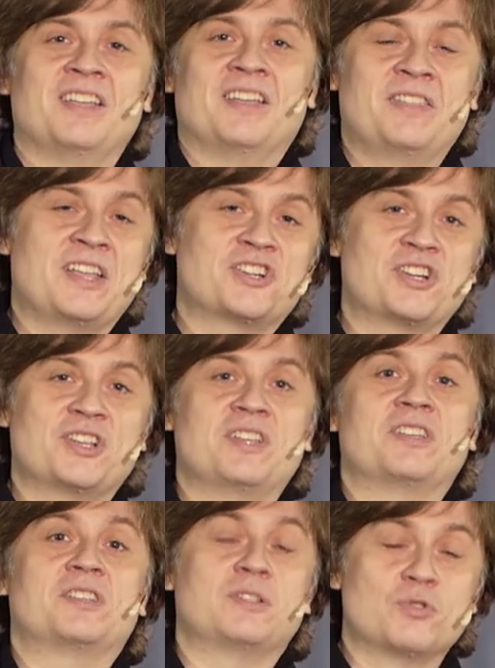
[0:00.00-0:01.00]

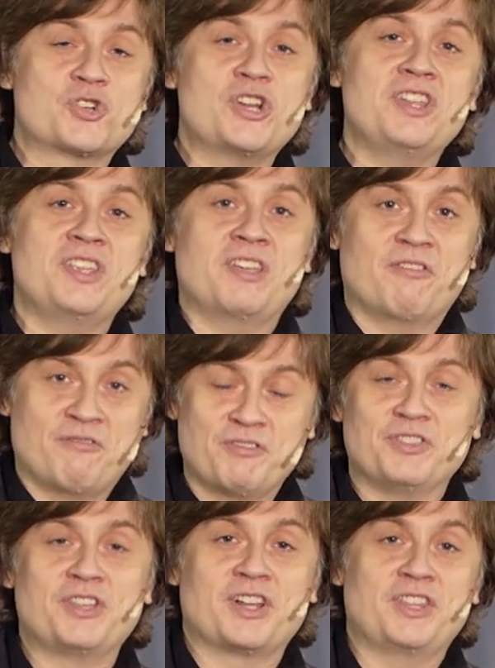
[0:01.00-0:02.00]
наши служения в
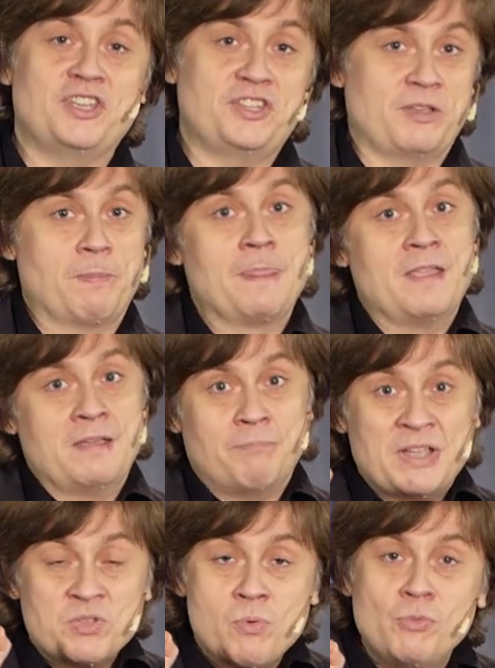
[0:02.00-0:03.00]
интернете.
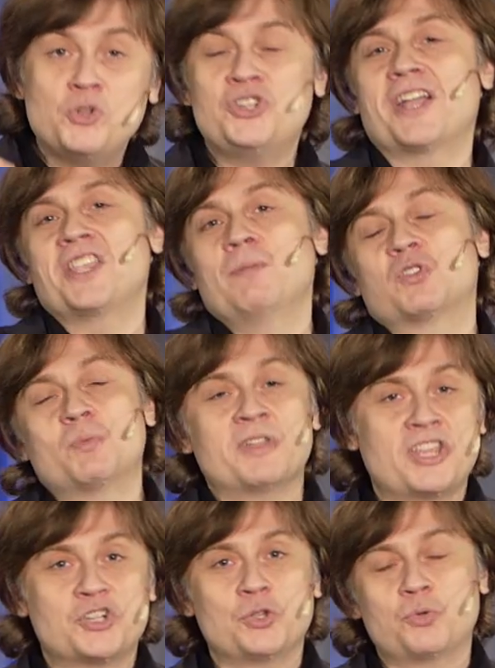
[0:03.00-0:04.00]
Поэтому мы очень хотим, чтобы наш